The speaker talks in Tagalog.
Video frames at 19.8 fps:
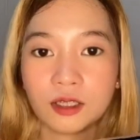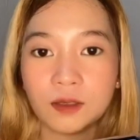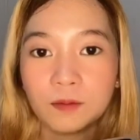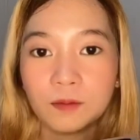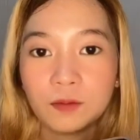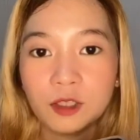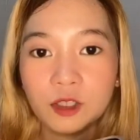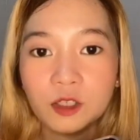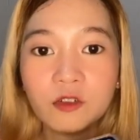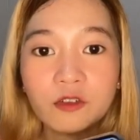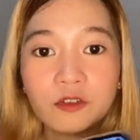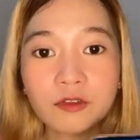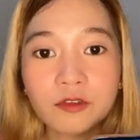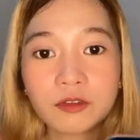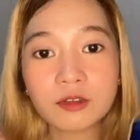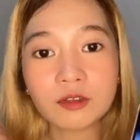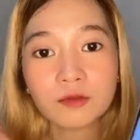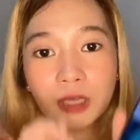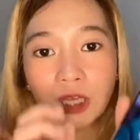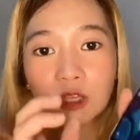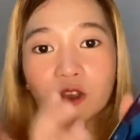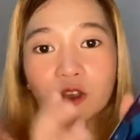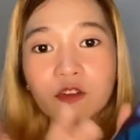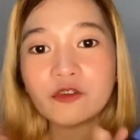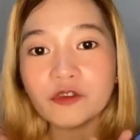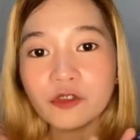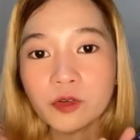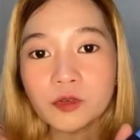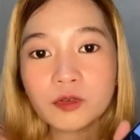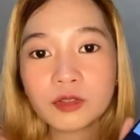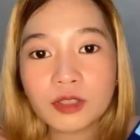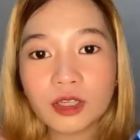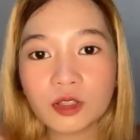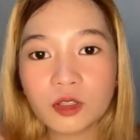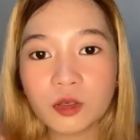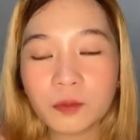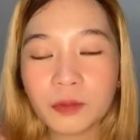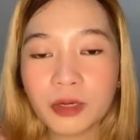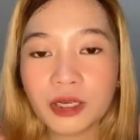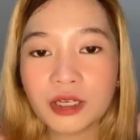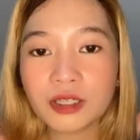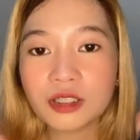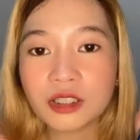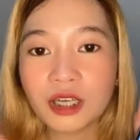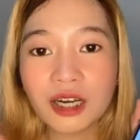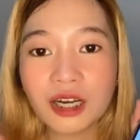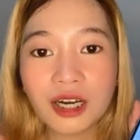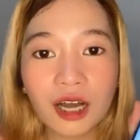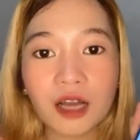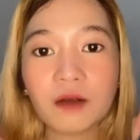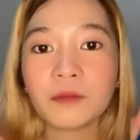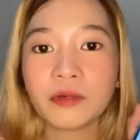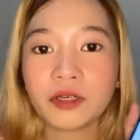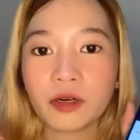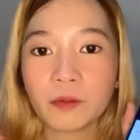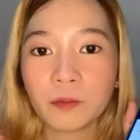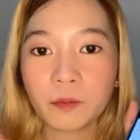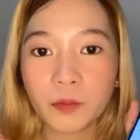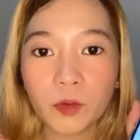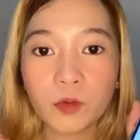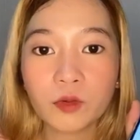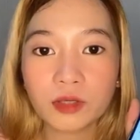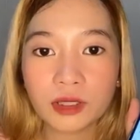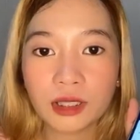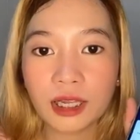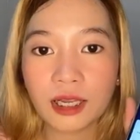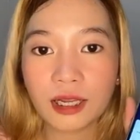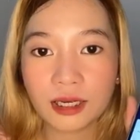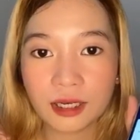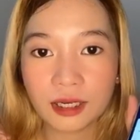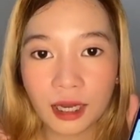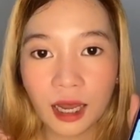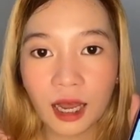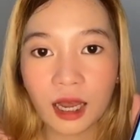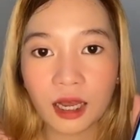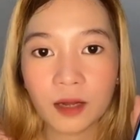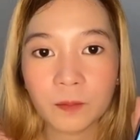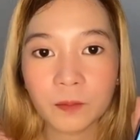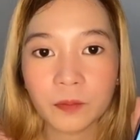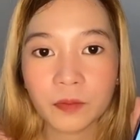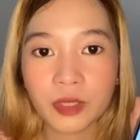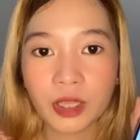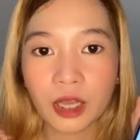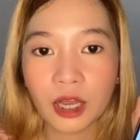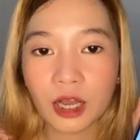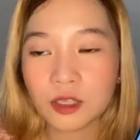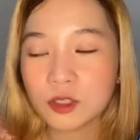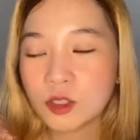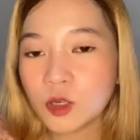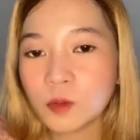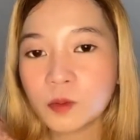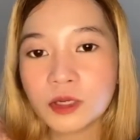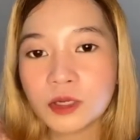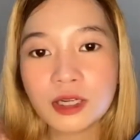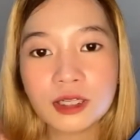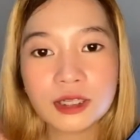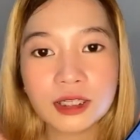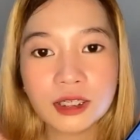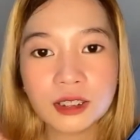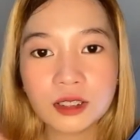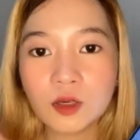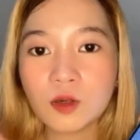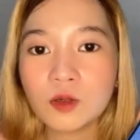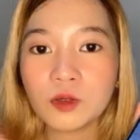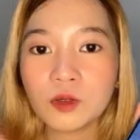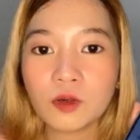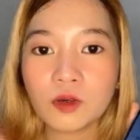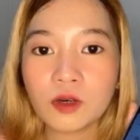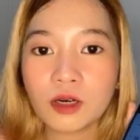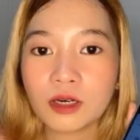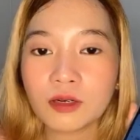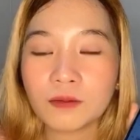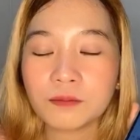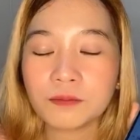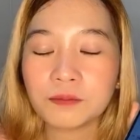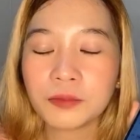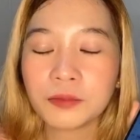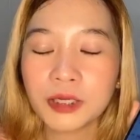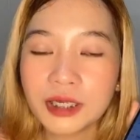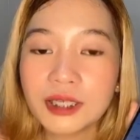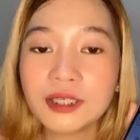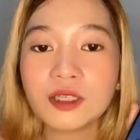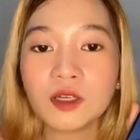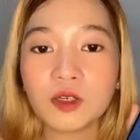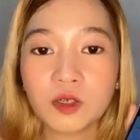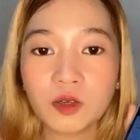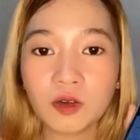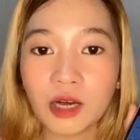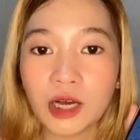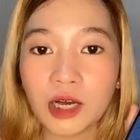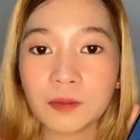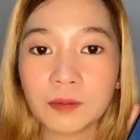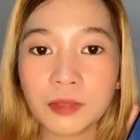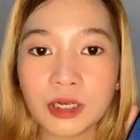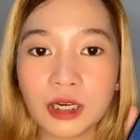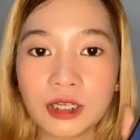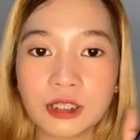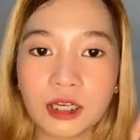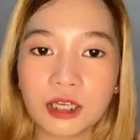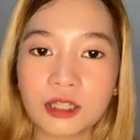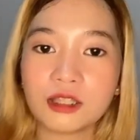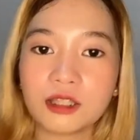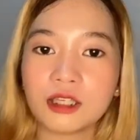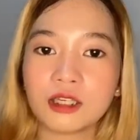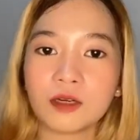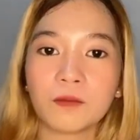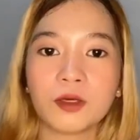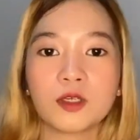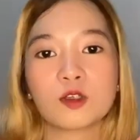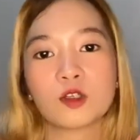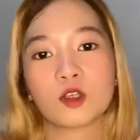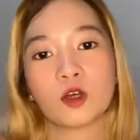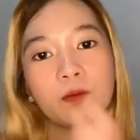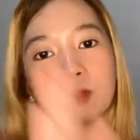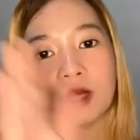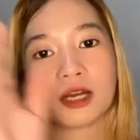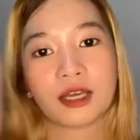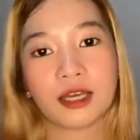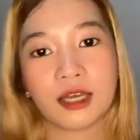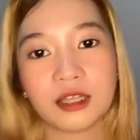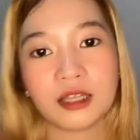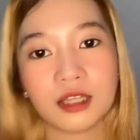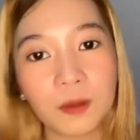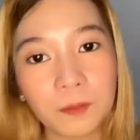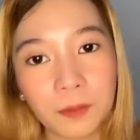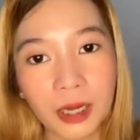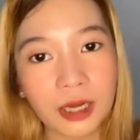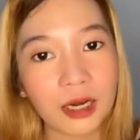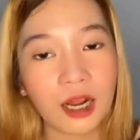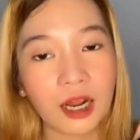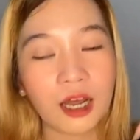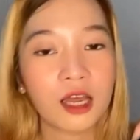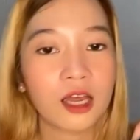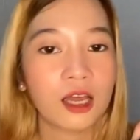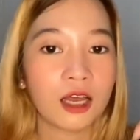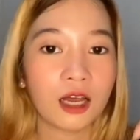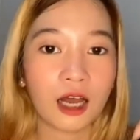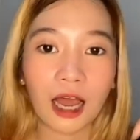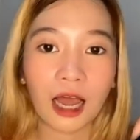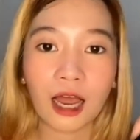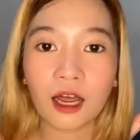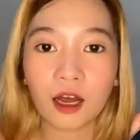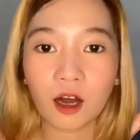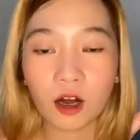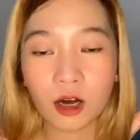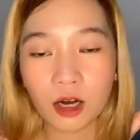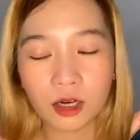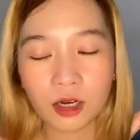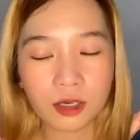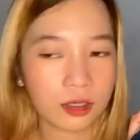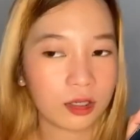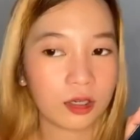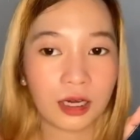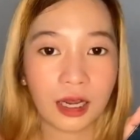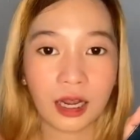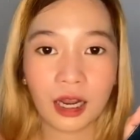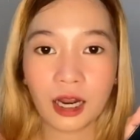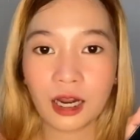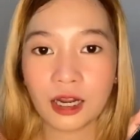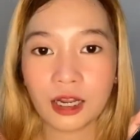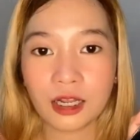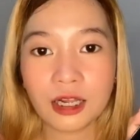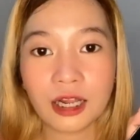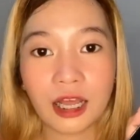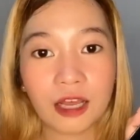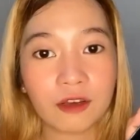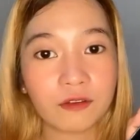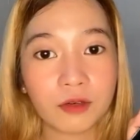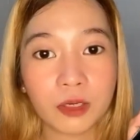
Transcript: yung, itong phone na to, para siyang camera phone talaga. Sobrang linaw nung, malinaw yung camera niya. Hindi naman yung sobrang ganda. Parang, ah, 11